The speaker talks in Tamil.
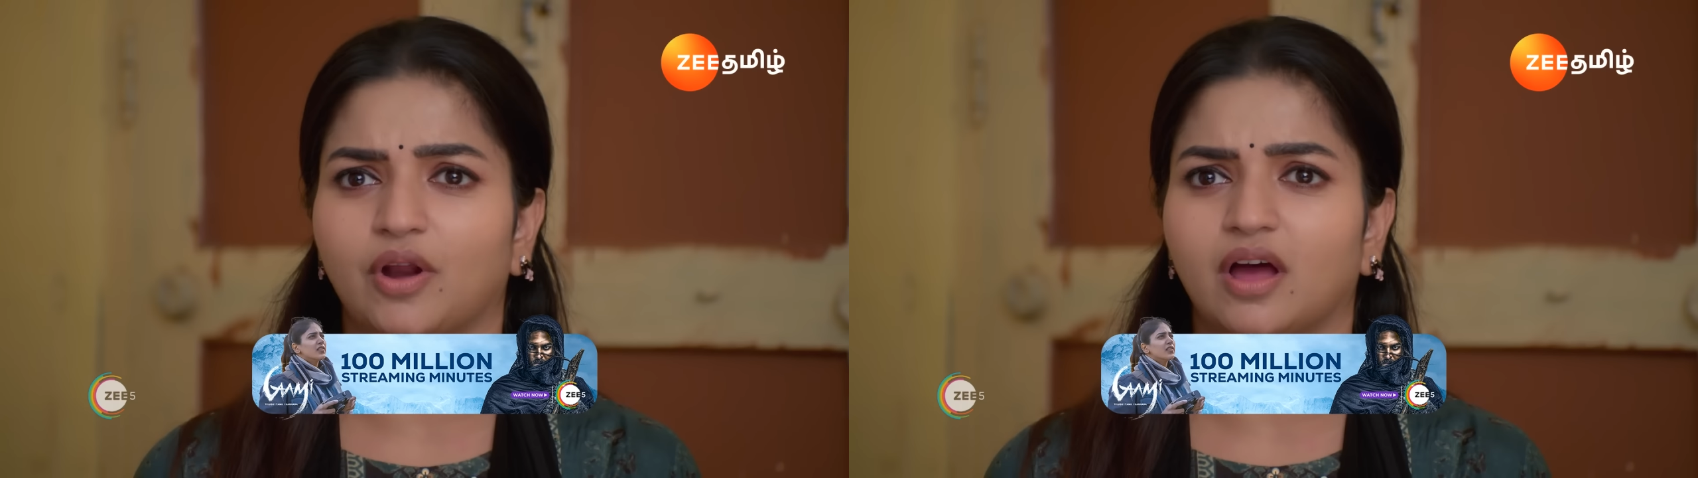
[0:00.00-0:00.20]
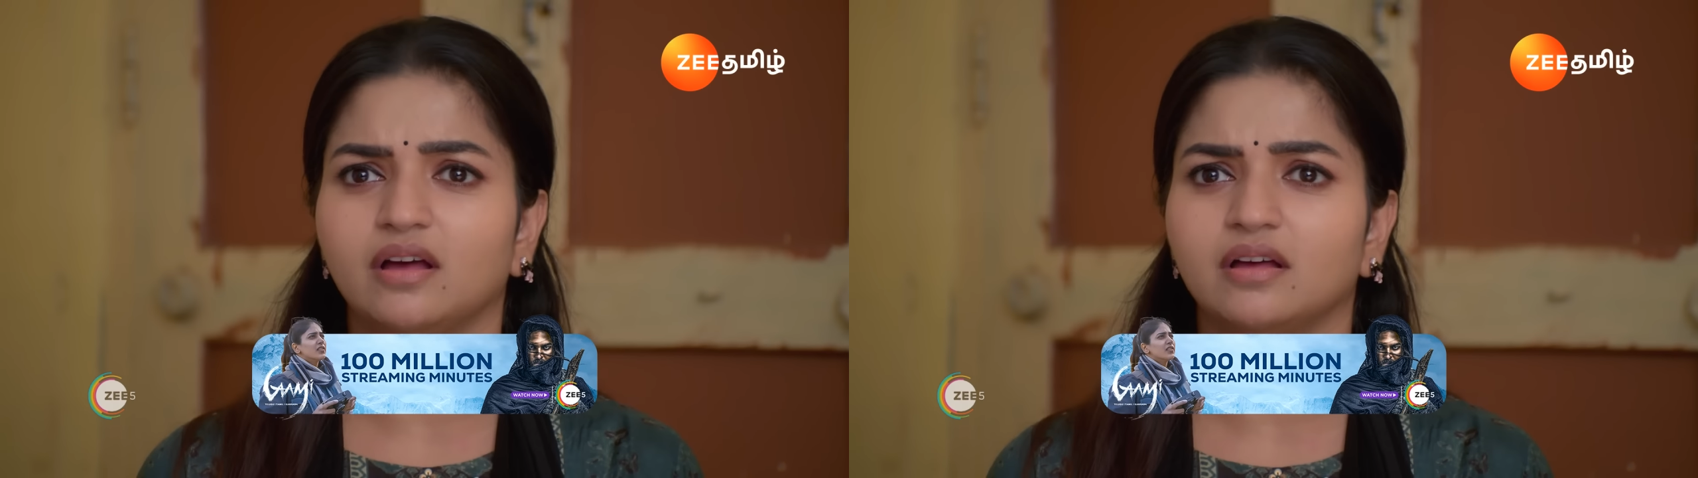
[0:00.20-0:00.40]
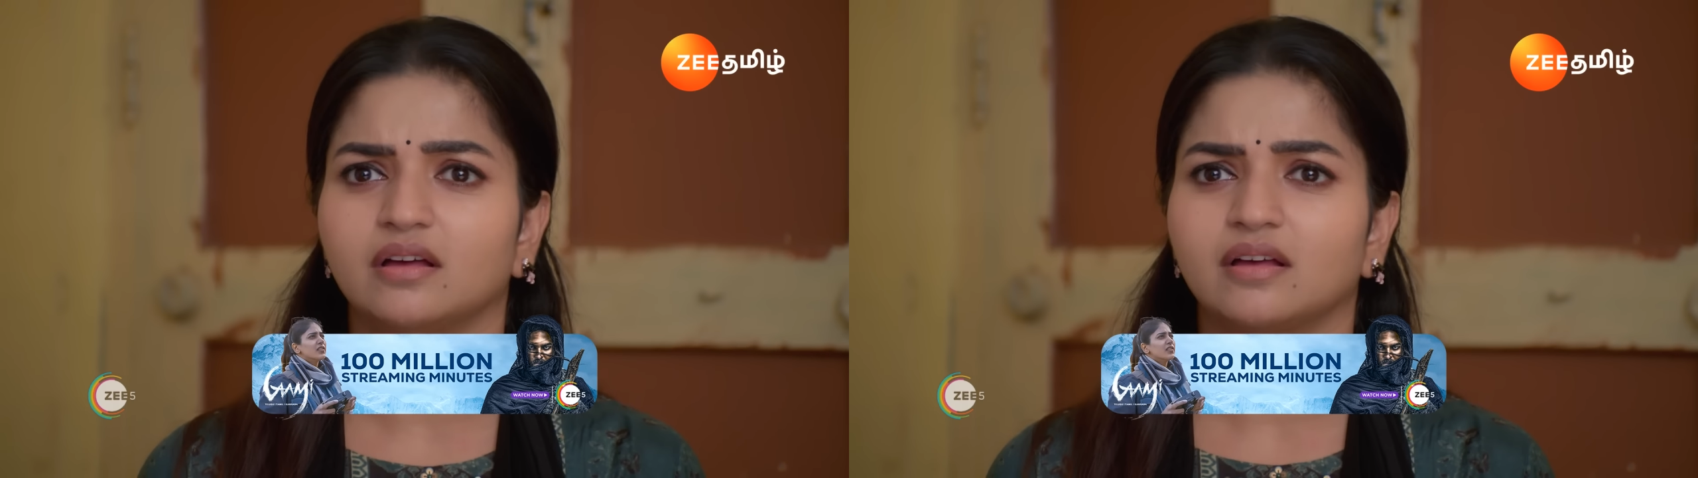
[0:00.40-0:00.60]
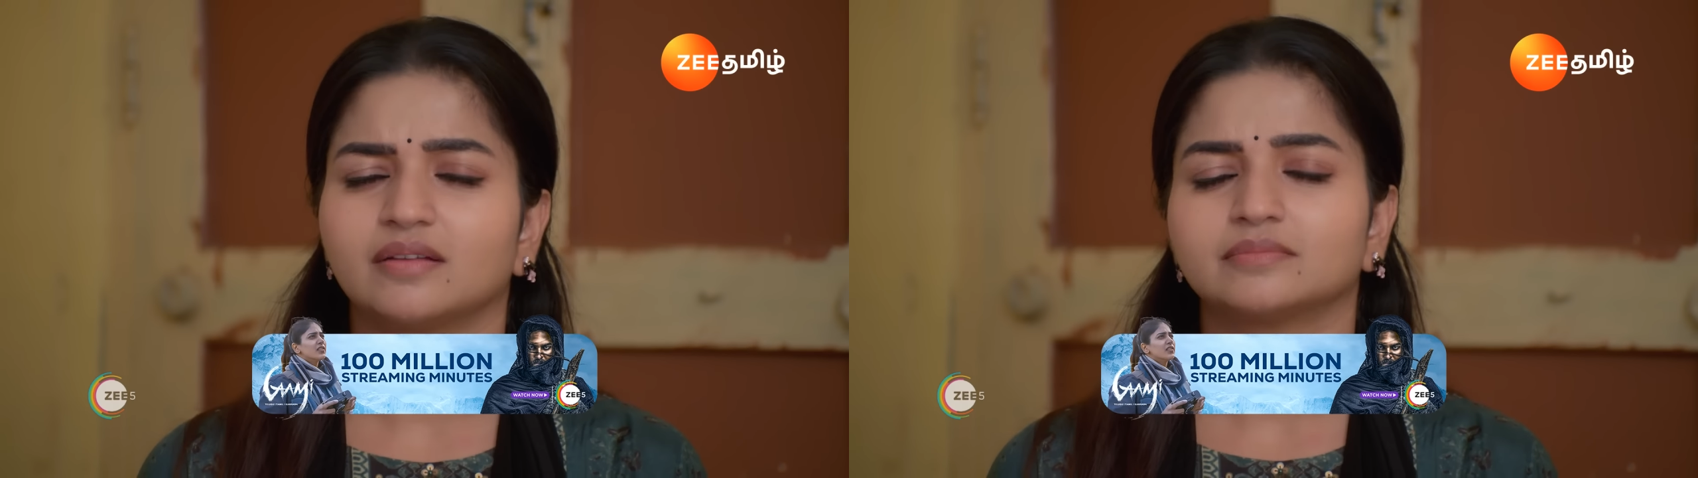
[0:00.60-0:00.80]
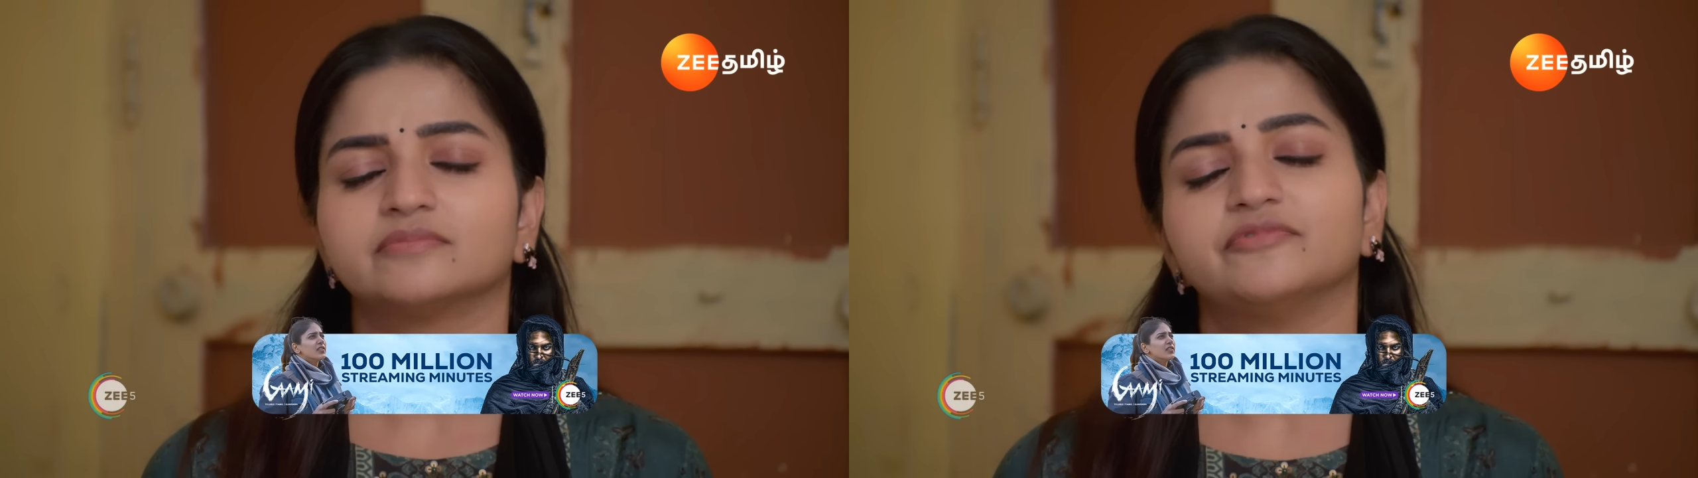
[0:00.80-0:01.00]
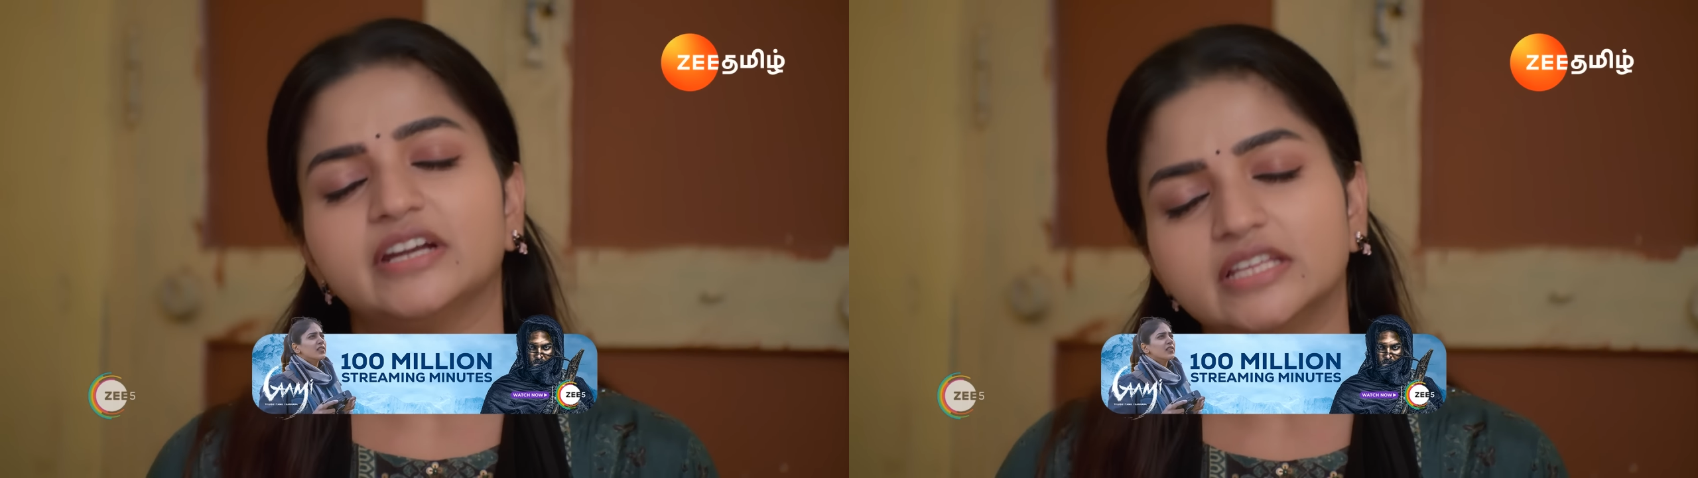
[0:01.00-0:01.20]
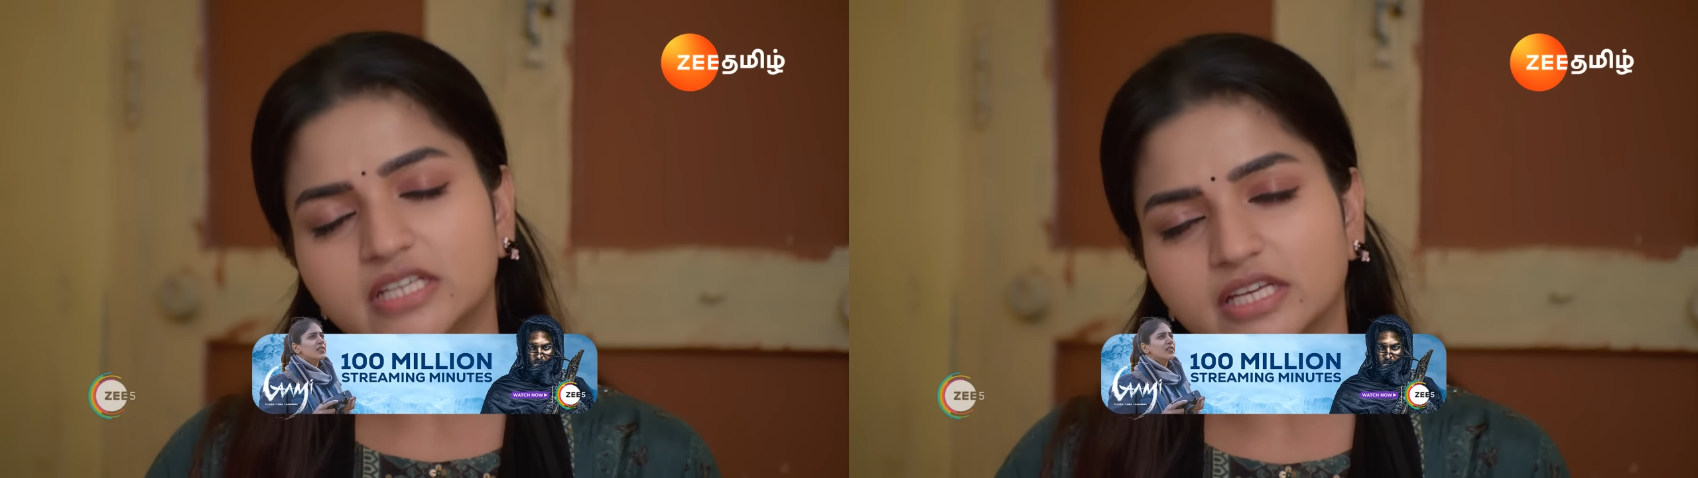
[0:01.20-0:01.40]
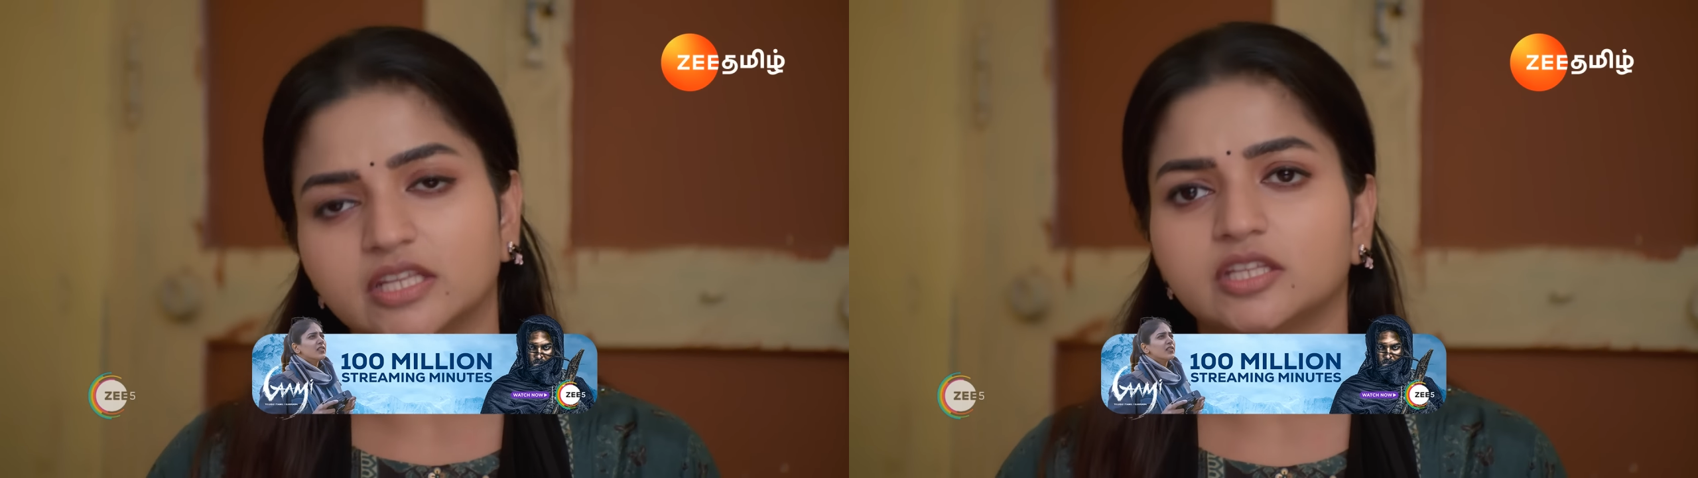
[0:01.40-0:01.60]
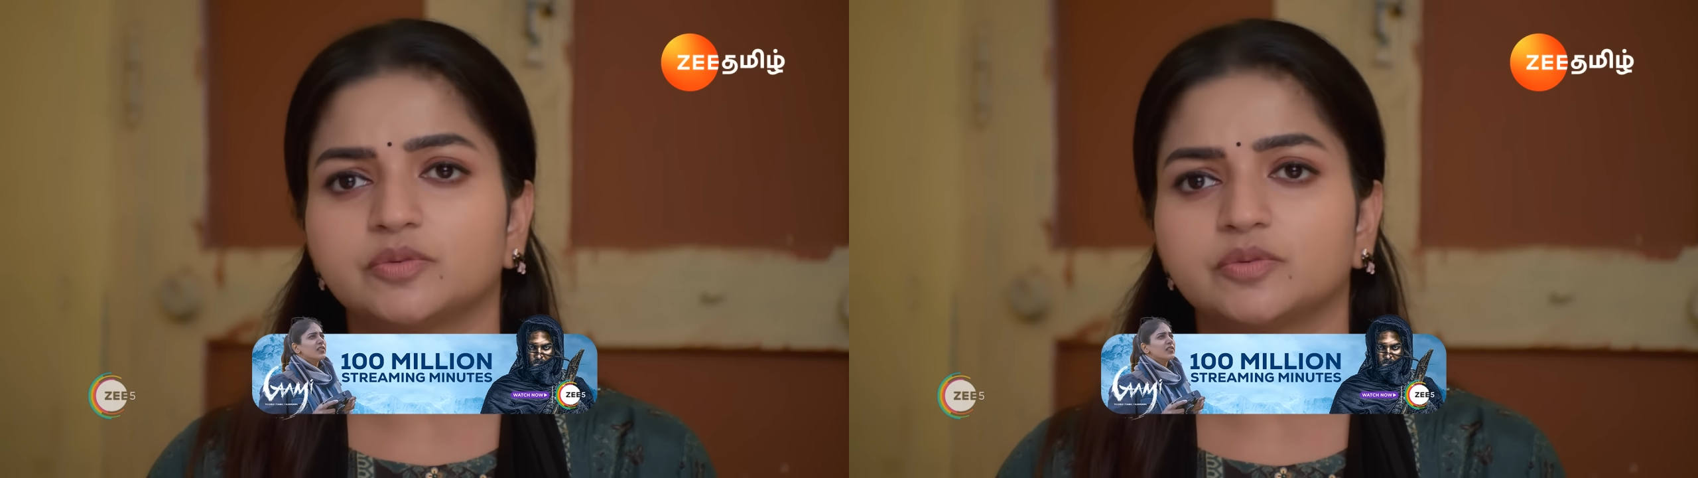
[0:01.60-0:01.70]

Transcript: சமைக்க போறா விடிஞ்சு